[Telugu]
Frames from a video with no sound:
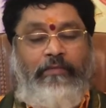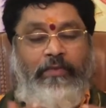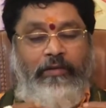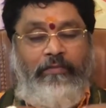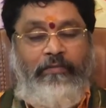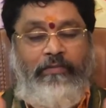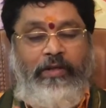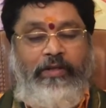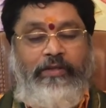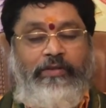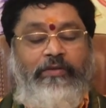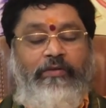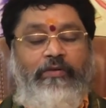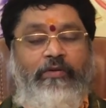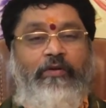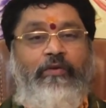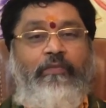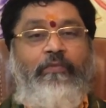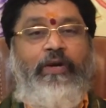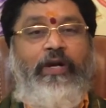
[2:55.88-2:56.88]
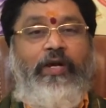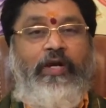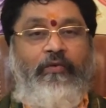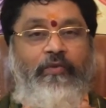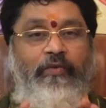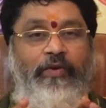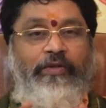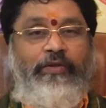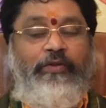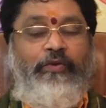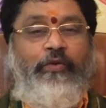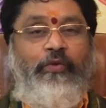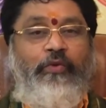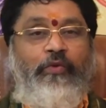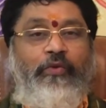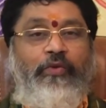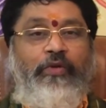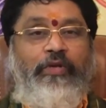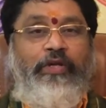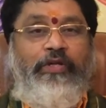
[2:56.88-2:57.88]
మన మనసులో
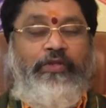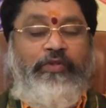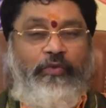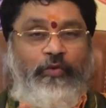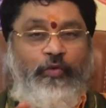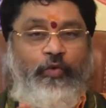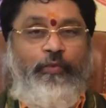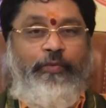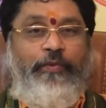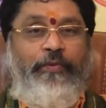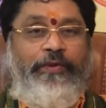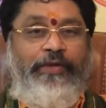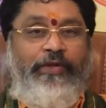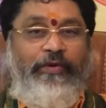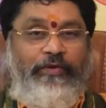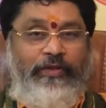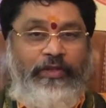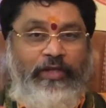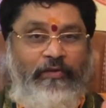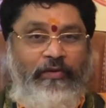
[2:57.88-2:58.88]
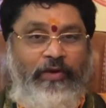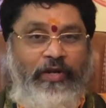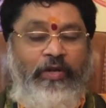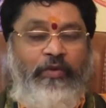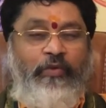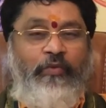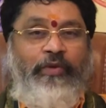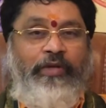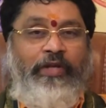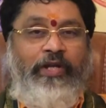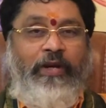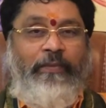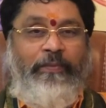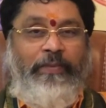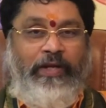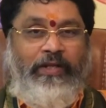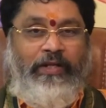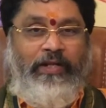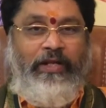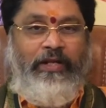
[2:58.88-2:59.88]
భగవంతుడు స్వరూపమని అవతలవాడు అనుకుని ఆ
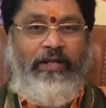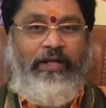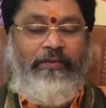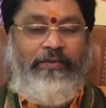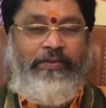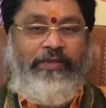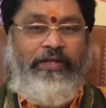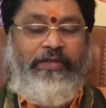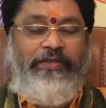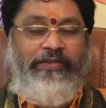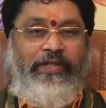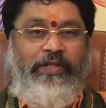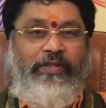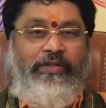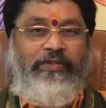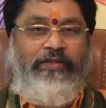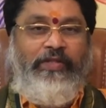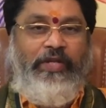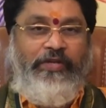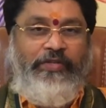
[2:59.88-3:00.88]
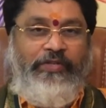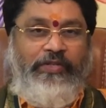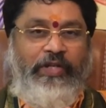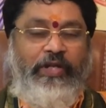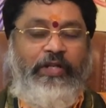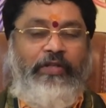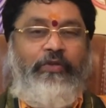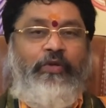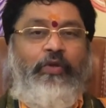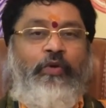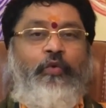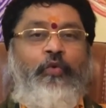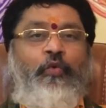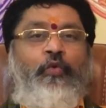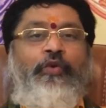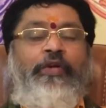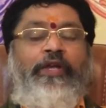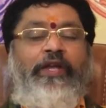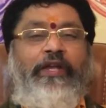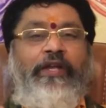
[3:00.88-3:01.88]
పాదాలను నమస్కరిస్తే సాక్షాత్ ఆ
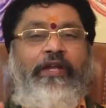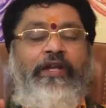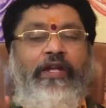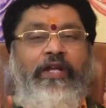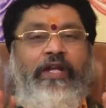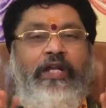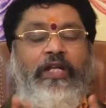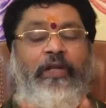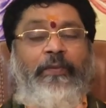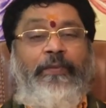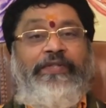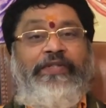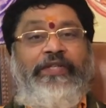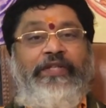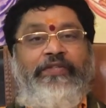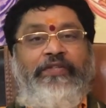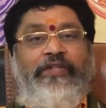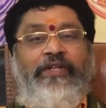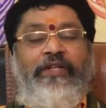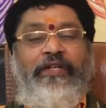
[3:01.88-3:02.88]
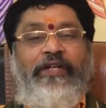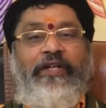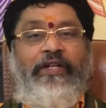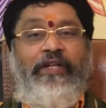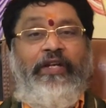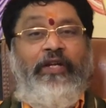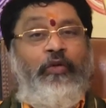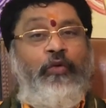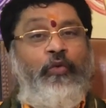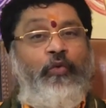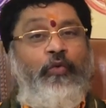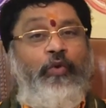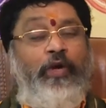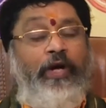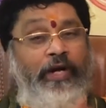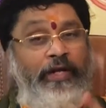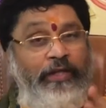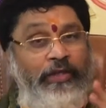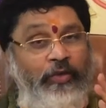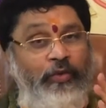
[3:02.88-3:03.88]
గురువుకి నమస్కరించినట్టే ఏ గురువు
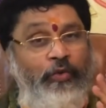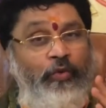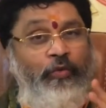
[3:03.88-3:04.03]
ఆది